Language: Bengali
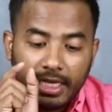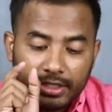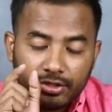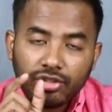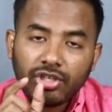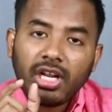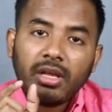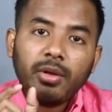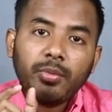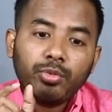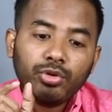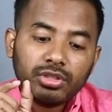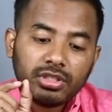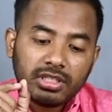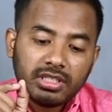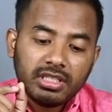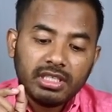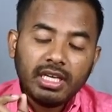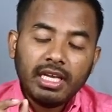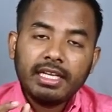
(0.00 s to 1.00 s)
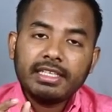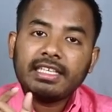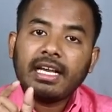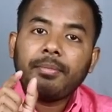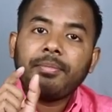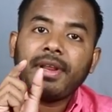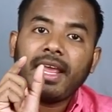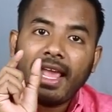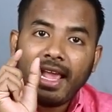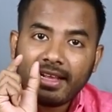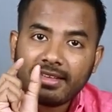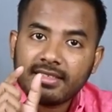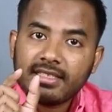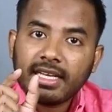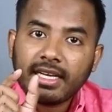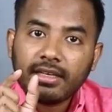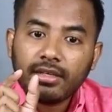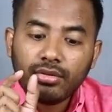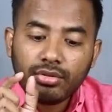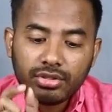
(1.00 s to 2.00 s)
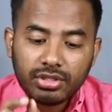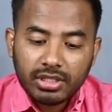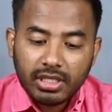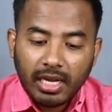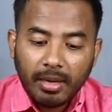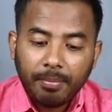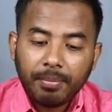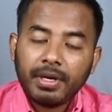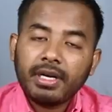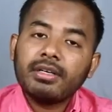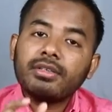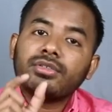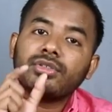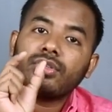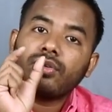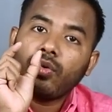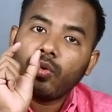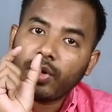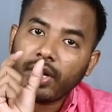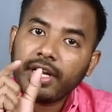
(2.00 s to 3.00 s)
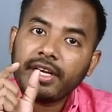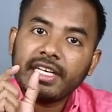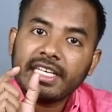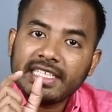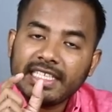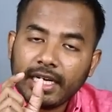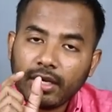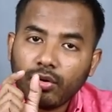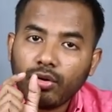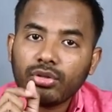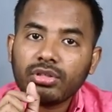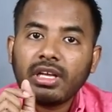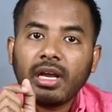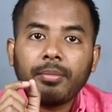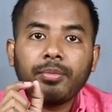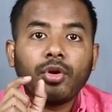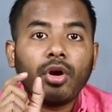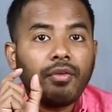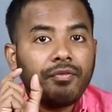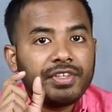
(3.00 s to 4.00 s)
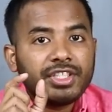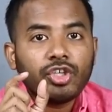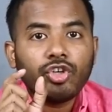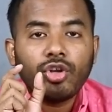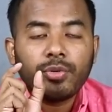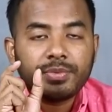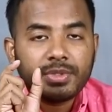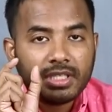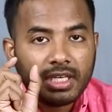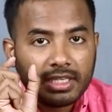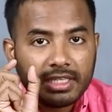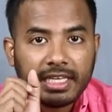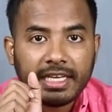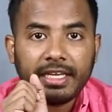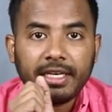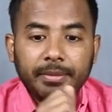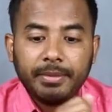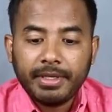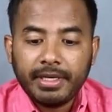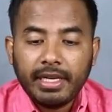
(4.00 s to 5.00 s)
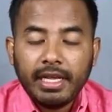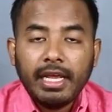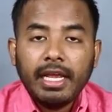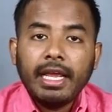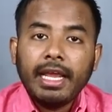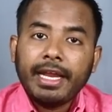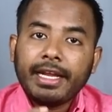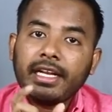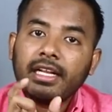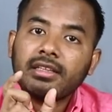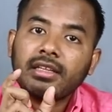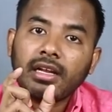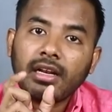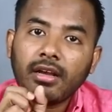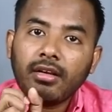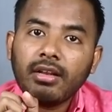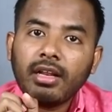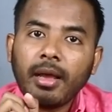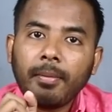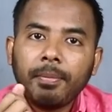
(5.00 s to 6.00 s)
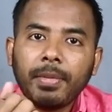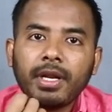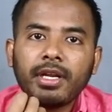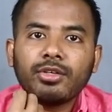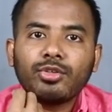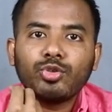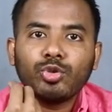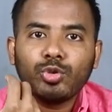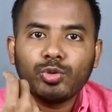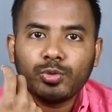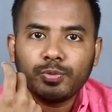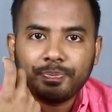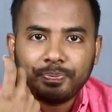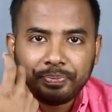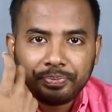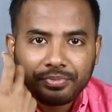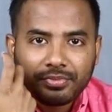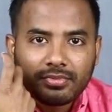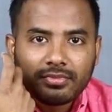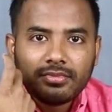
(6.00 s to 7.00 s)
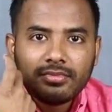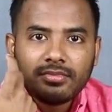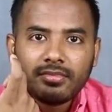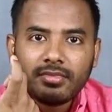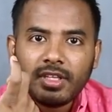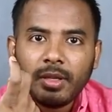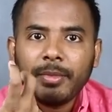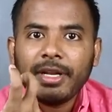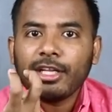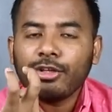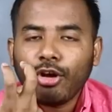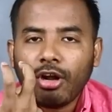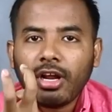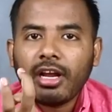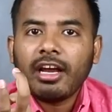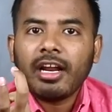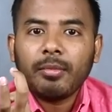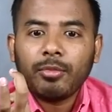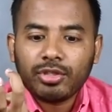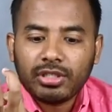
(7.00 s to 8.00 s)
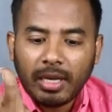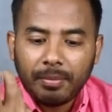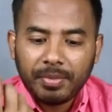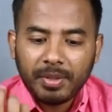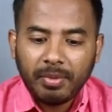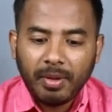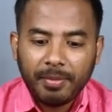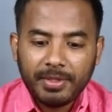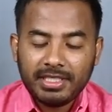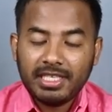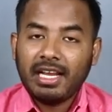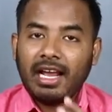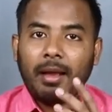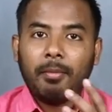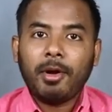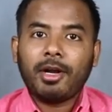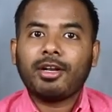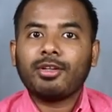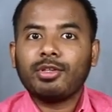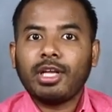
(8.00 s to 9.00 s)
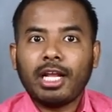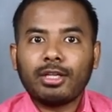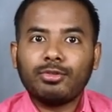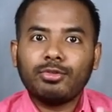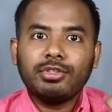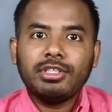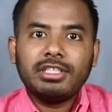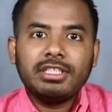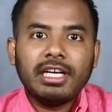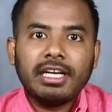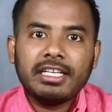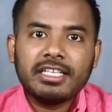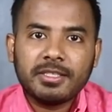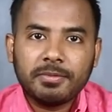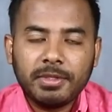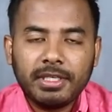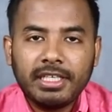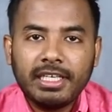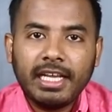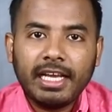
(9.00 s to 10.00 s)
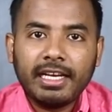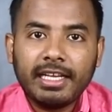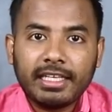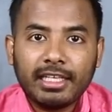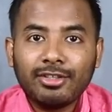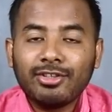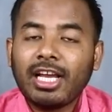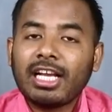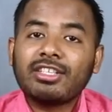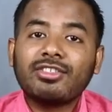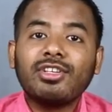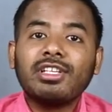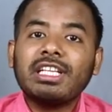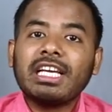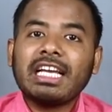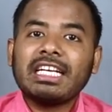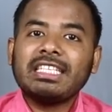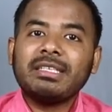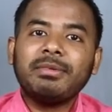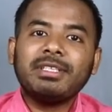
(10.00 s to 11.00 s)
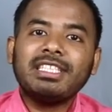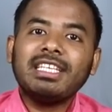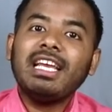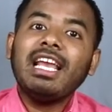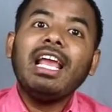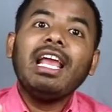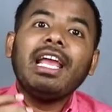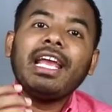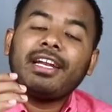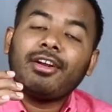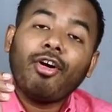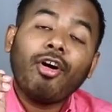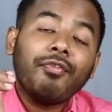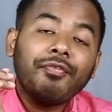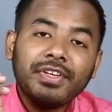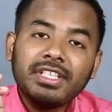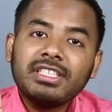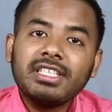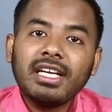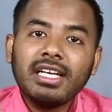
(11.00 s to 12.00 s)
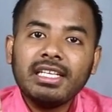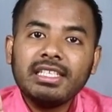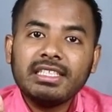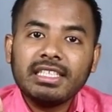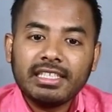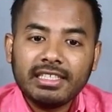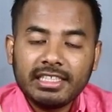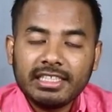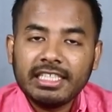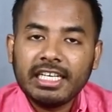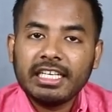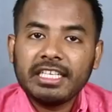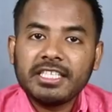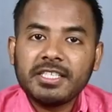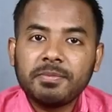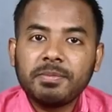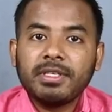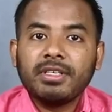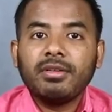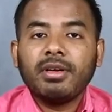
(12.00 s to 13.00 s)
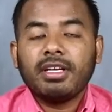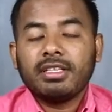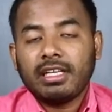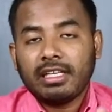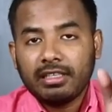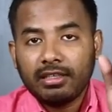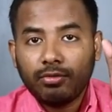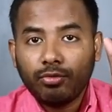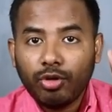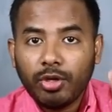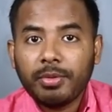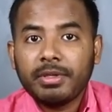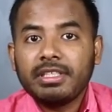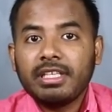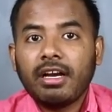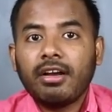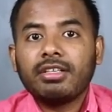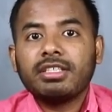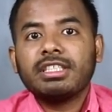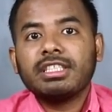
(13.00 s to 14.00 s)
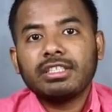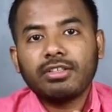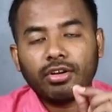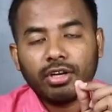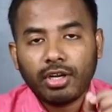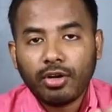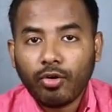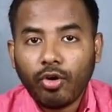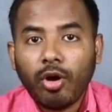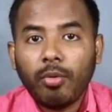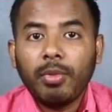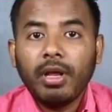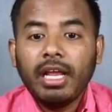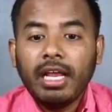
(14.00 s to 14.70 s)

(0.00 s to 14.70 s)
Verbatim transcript: এই জন্য আমি বলতেছি যে আপনি একজ্যাক্টলি হচ্ছে আপনার ওটা রিডেট করতে আপনি অফিসিয়াল ওয়েবসাইটটা দেখে নেবেন এটা তা না হলে আপনার একটু মানে দরকার মতো আপনি পাবেন যে আমারটা তো এত রিডেড স্পিড নিয়ে নেই কিন্তু অ্যাকচুয়ালি দেখা যাবে যে এটা অফিসিয়ালি যে রিডেড স্পিড তাদের ওয়েবে দেওয়া আছে সেটা অনেক কম